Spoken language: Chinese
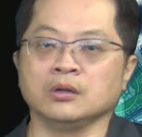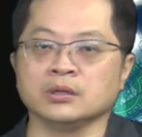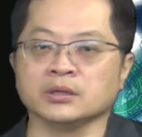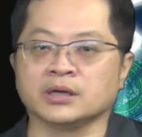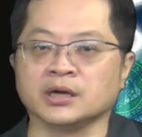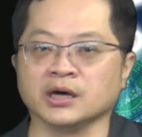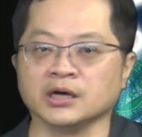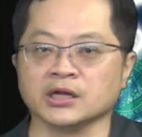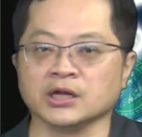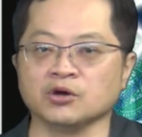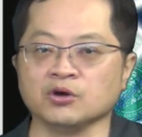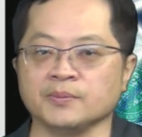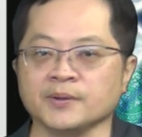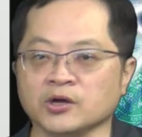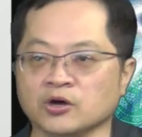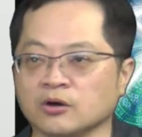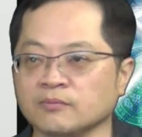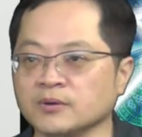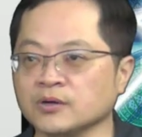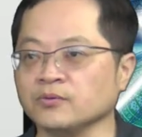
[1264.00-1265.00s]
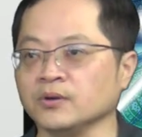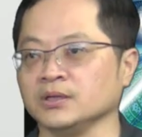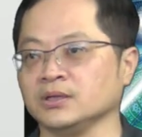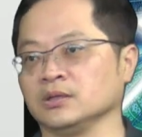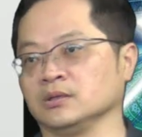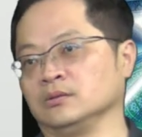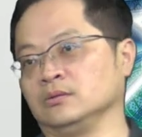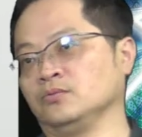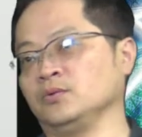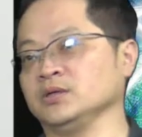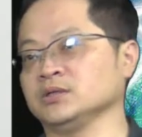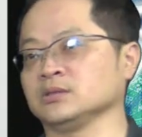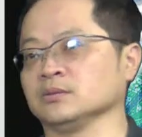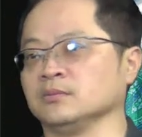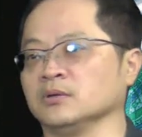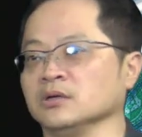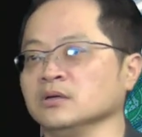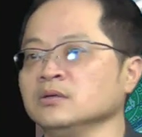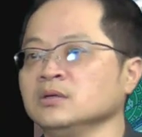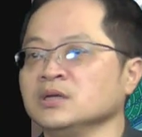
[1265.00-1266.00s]
可能会变 overweight。为什
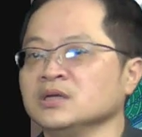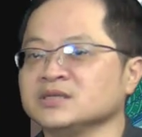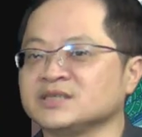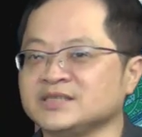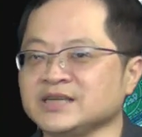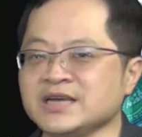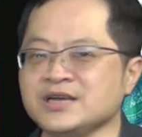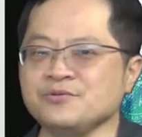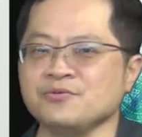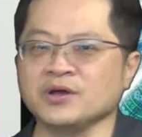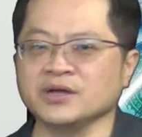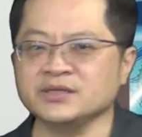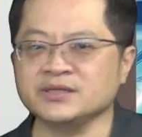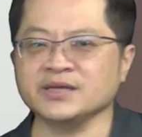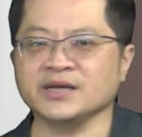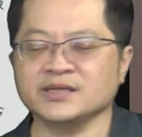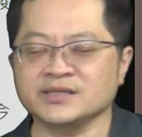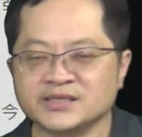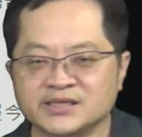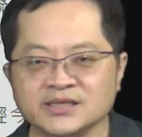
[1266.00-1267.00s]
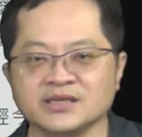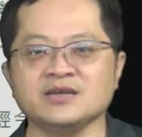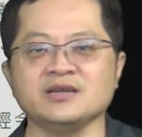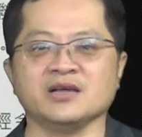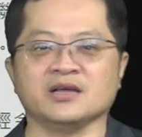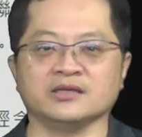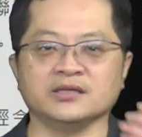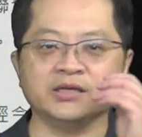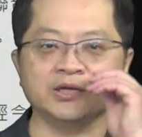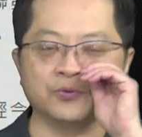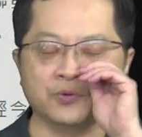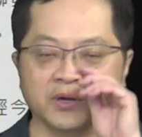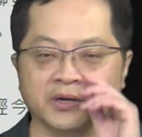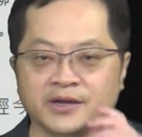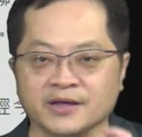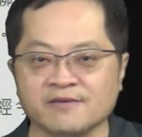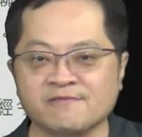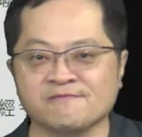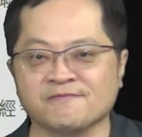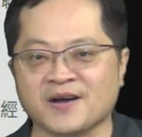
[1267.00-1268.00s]
么？金源店今年因为
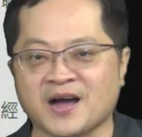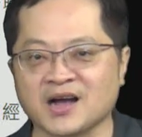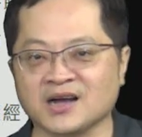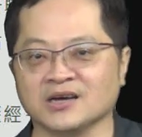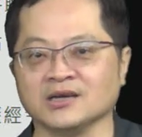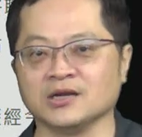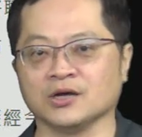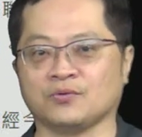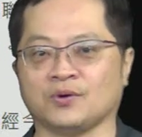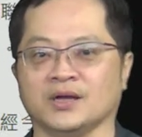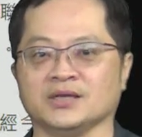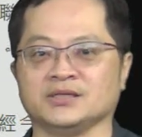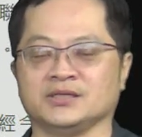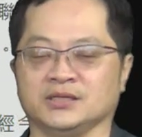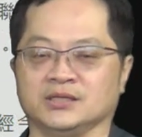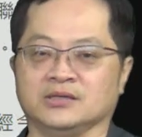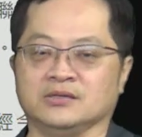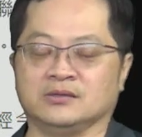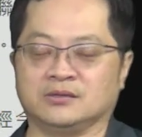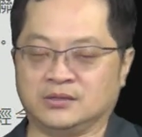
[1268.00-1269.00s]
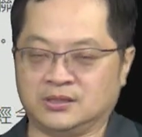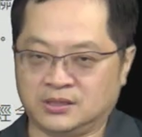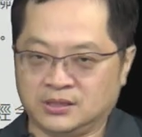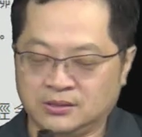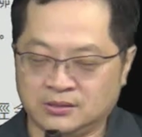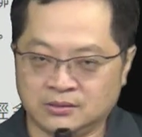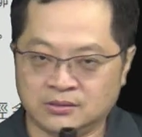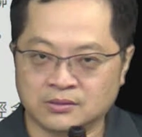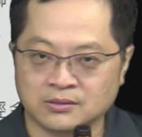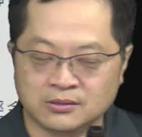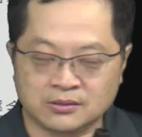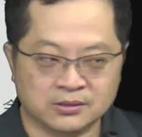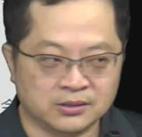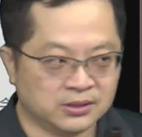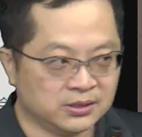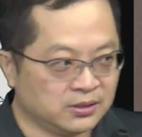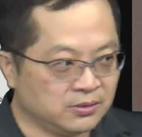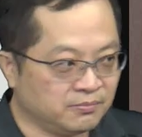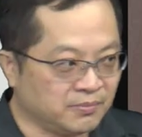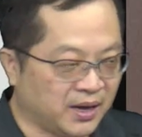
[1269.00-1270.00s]
联发科的关系，
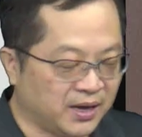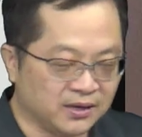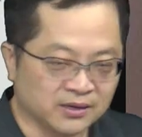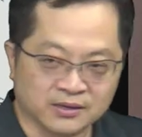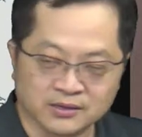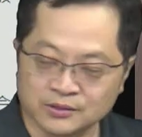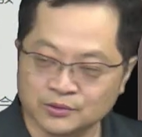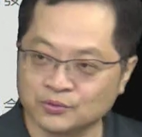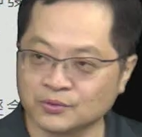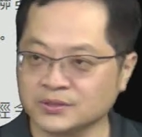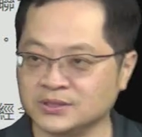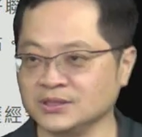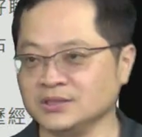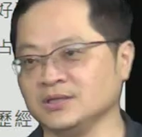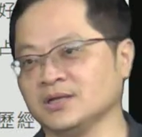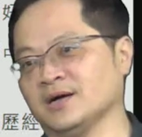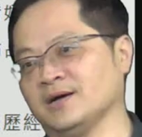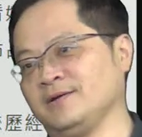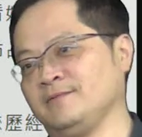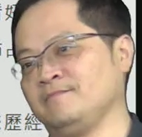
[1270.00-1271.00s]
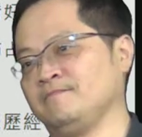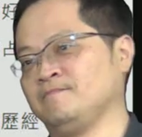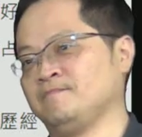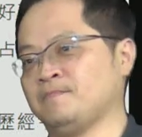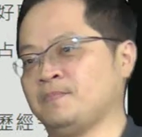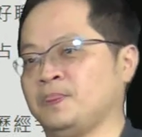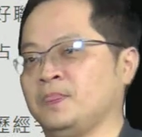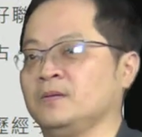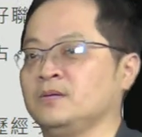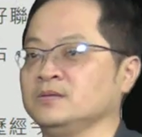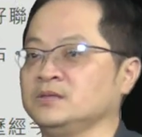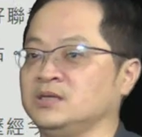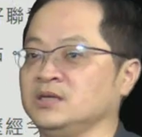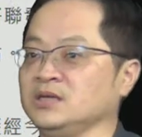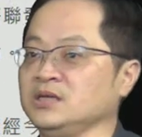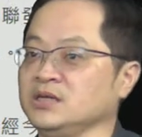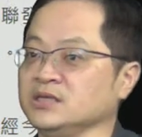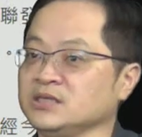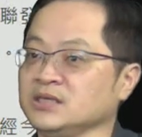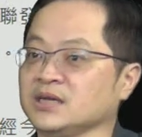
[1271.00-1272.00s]
买了很多机台，请
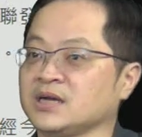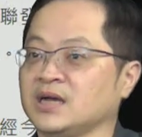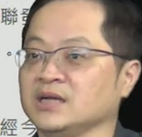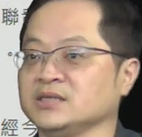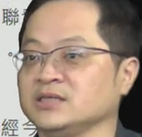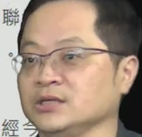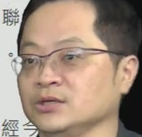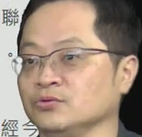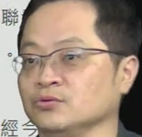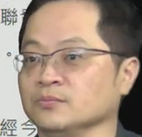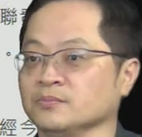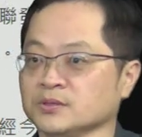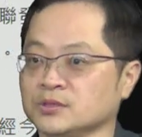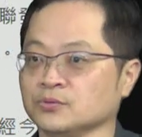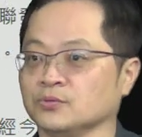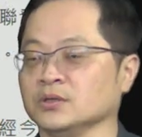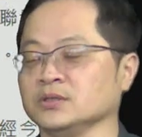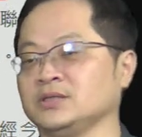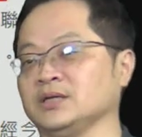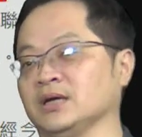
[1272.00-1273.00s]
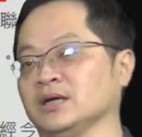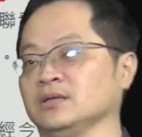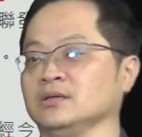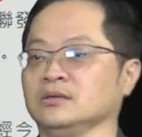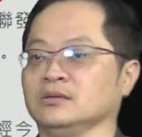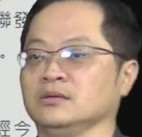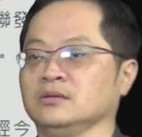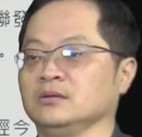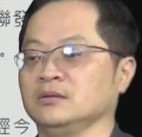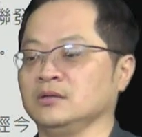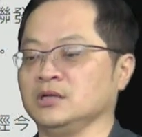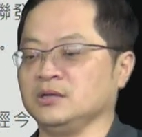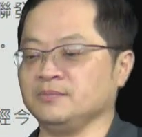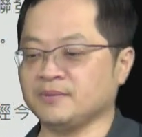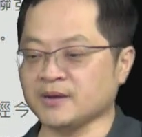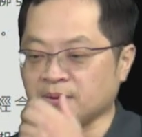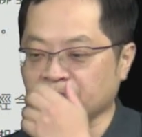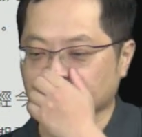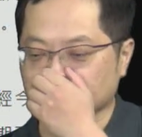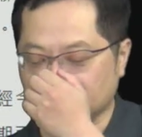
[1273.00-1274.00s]
你自己看新闻，不是我讲的。你不
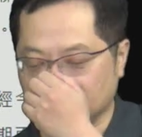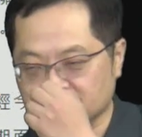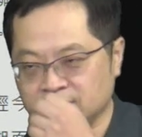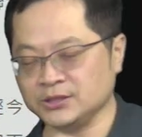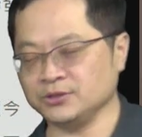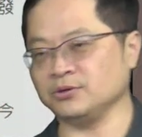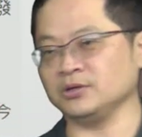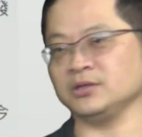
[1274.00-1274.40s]
要问现在金源